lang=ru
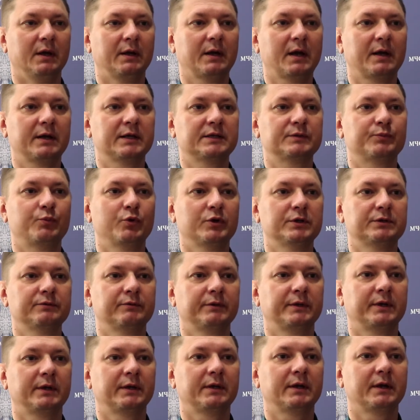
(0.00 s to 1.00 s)
как
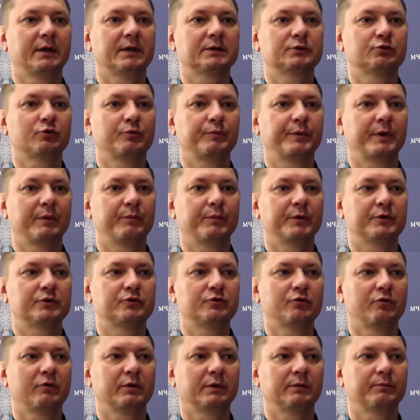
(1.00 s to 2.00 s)
использование для растопки
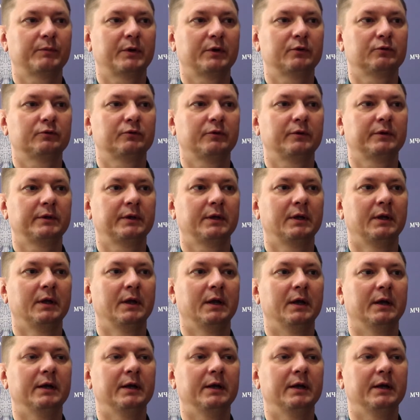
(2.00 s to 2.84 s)
печного оборудования